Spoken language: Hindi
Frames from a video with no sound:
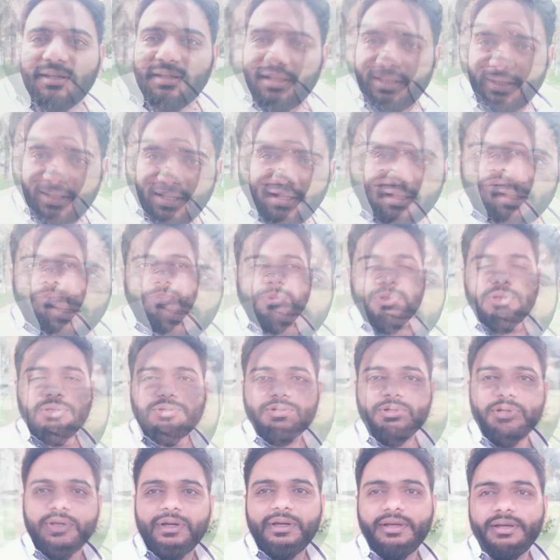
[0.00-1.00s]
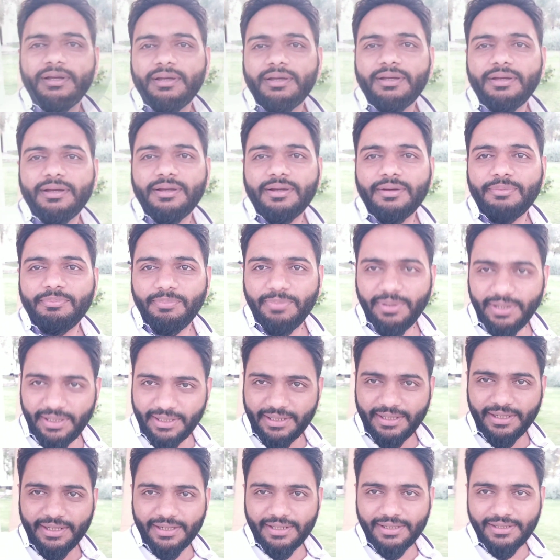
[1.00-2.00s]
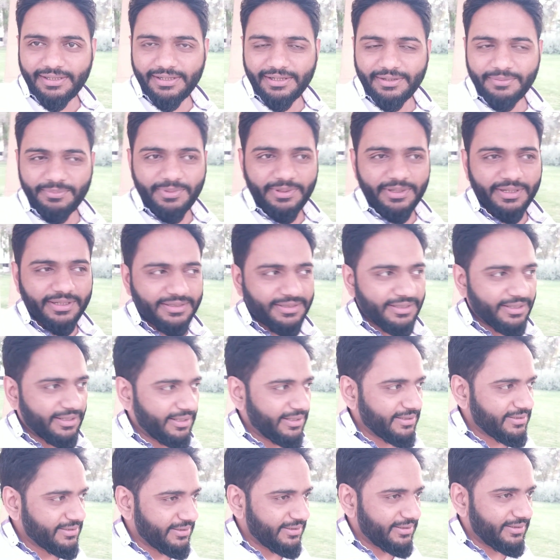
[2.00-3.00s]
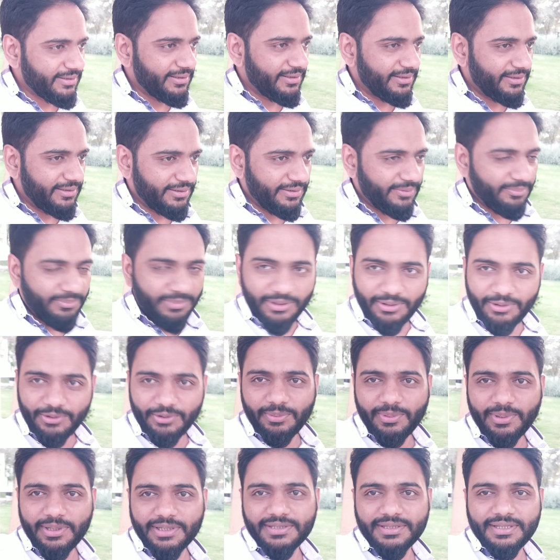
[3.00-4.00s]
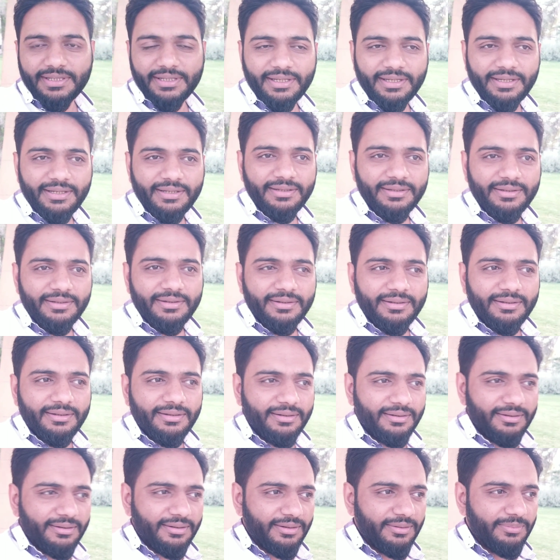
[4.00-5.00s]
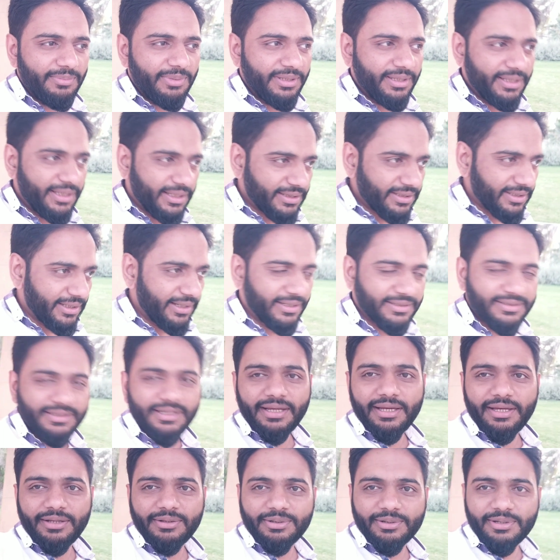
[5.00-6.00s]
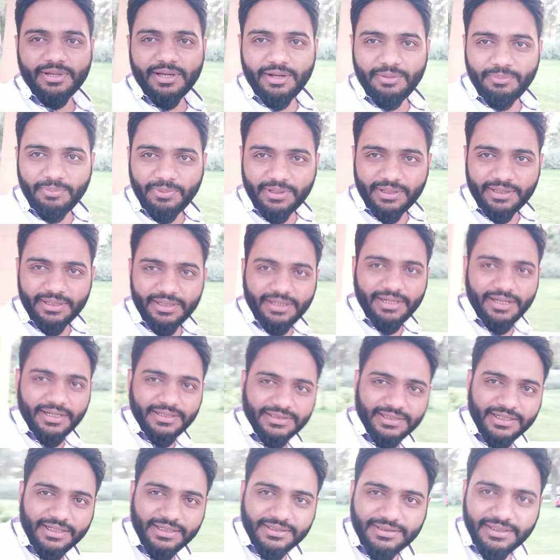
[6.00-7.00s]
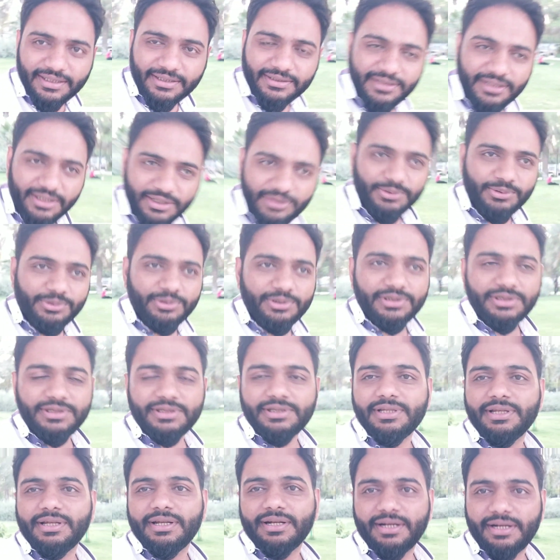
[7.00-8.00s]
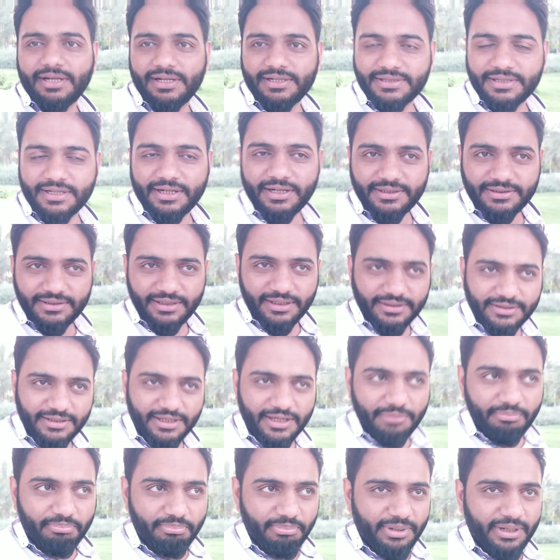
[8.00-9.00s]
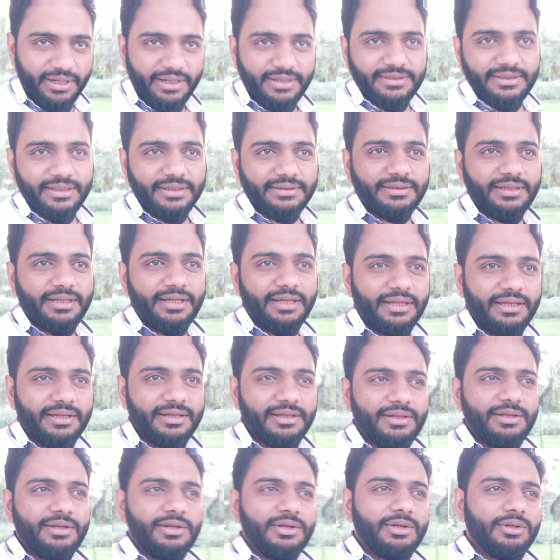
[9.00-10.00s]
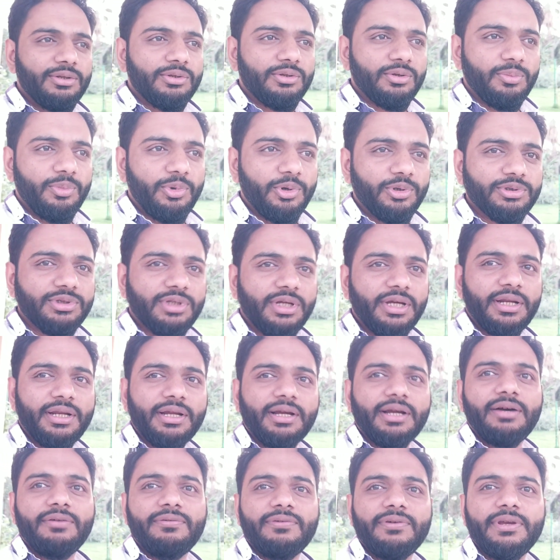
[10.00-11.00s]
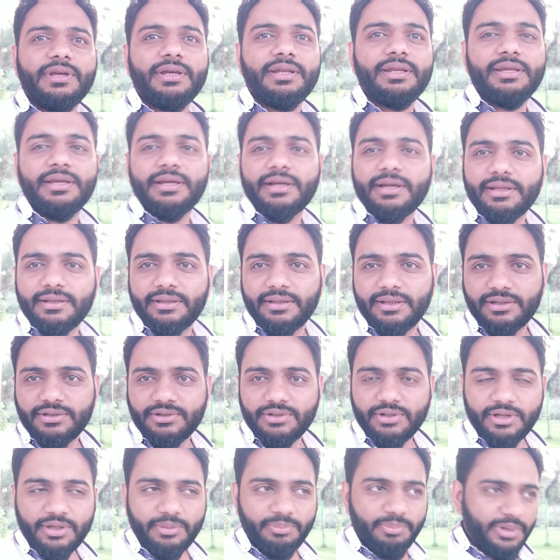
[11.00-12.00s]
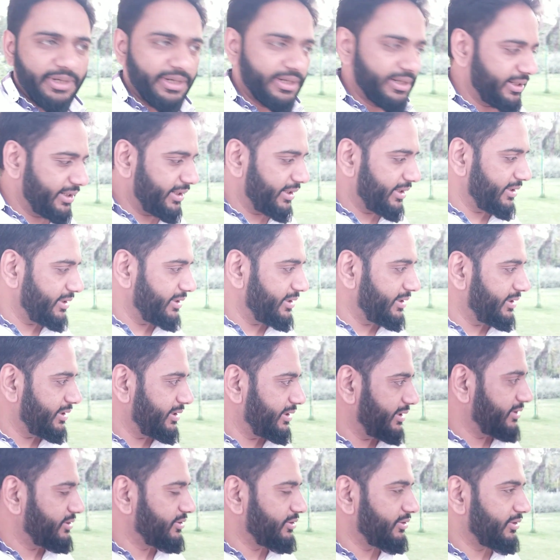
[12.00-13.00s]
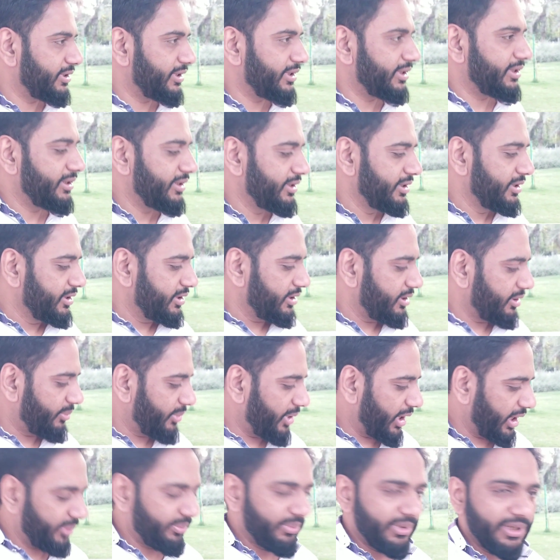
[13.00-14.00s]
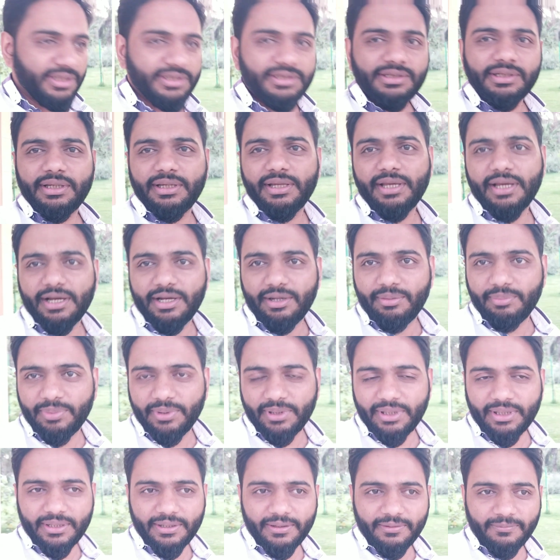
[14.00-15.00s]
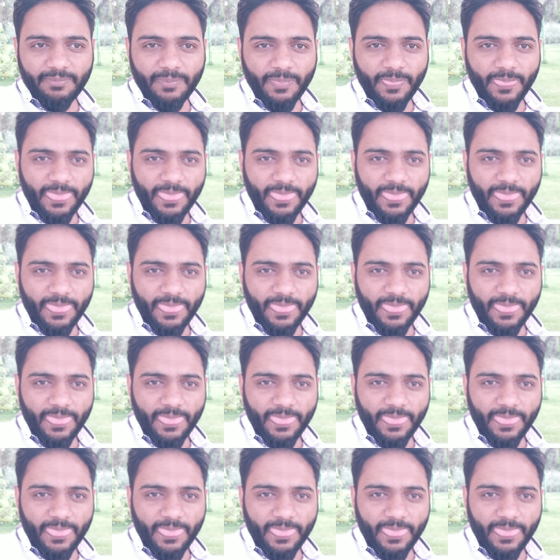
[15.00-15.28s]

लगा के पर जो है बैठने के लिए भी अच्छा खासा बंदोबस्त है बंदा थक जाए तो यहाँ पर रिलैक्स कर सकता है थोड़ी सी देर रेस्ट कर सकता है बैठ सकता है तो बहुत सारे काफ़ी एरिया के अंदर जो है बैठने के लिए ये जो है मार्बल से यहाँ पर